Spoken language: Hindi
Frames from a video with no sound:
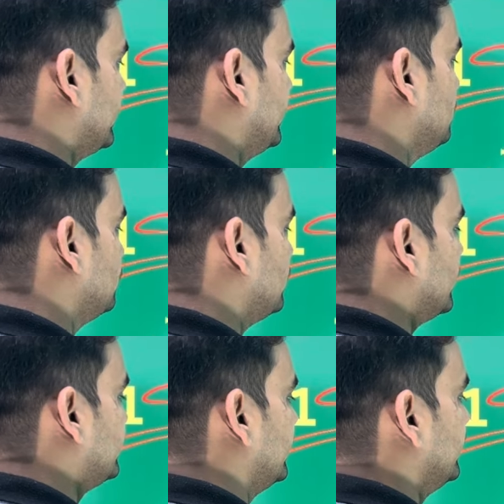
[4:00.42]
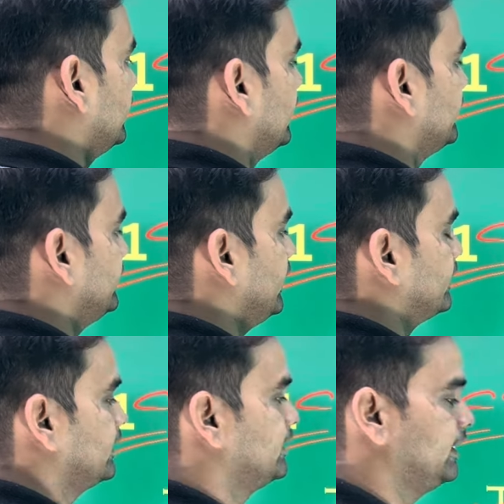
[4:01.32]
टीम वन से सी
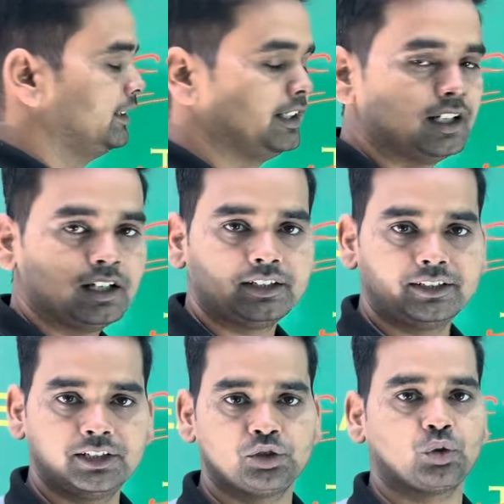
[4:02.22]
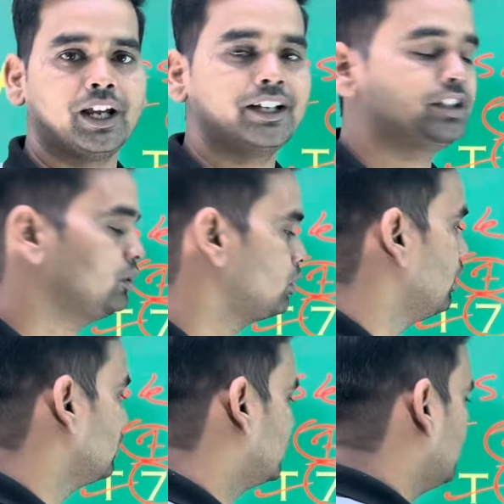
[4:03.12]
एस के से ये जो है
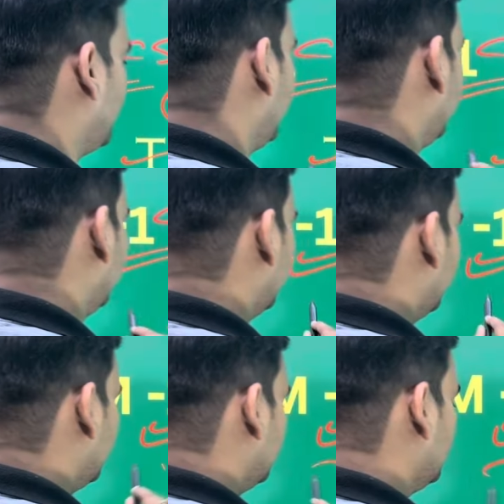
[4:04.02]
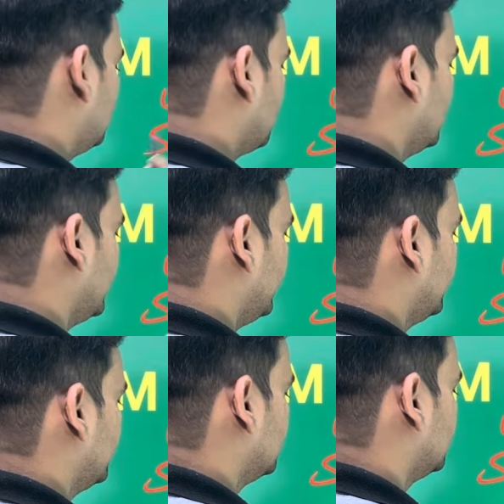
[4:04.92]
स्ट्रॉन्ग टीम है स्ट्रॉन्ग है
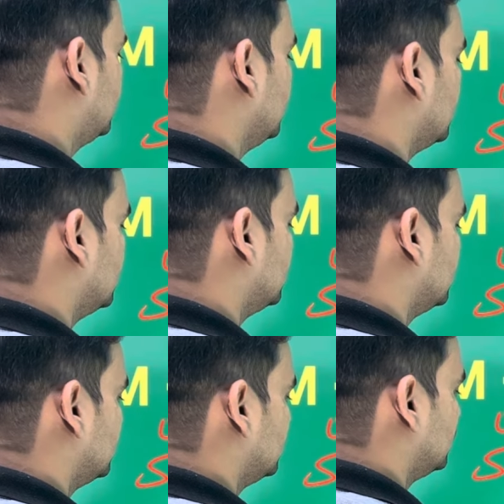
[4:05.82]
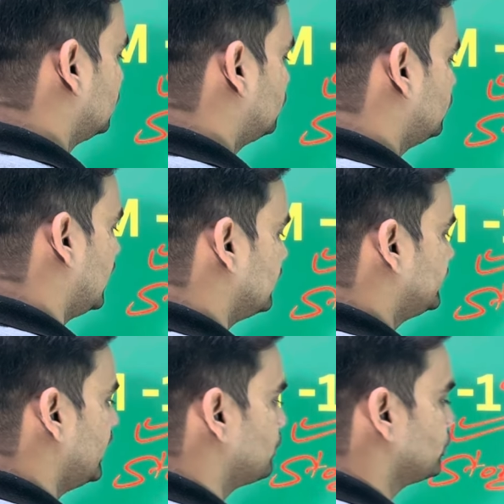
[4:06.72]
ठीक ना तो यहाँ
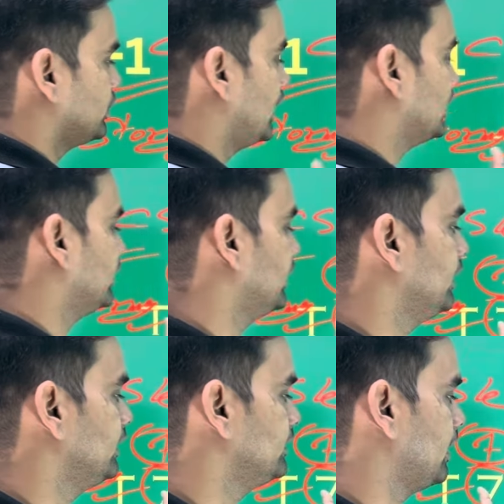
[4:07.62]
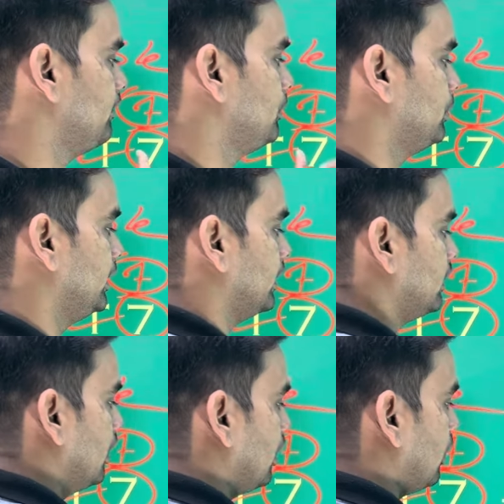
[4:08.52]
से आपको सिलेक्ट करने हैं सेवन प्लेयर
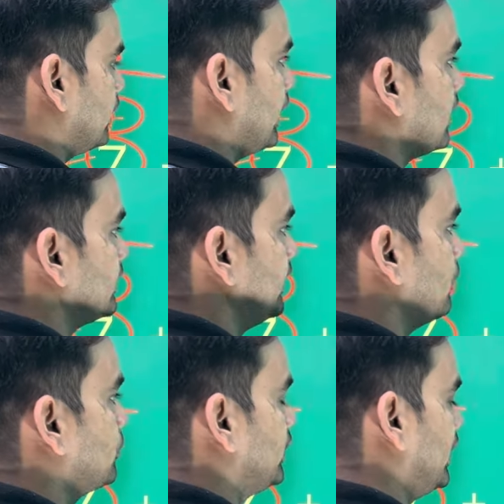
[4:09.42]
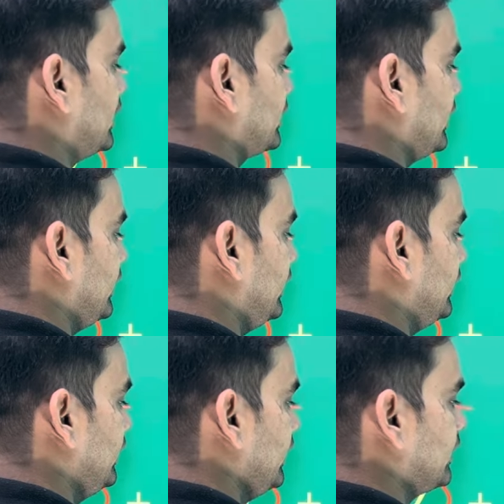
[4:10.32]
और यहाँ से आपको सिलेक्ट करने हैं
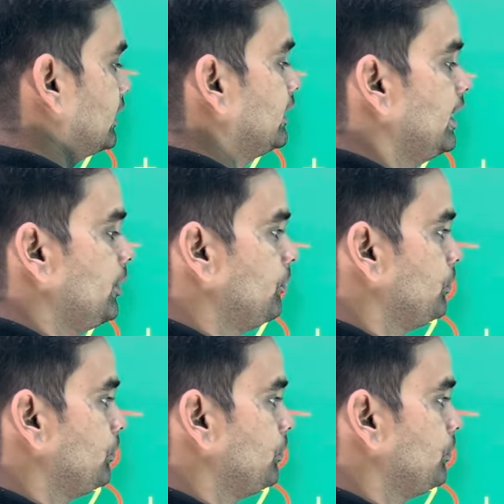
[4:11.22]
कितने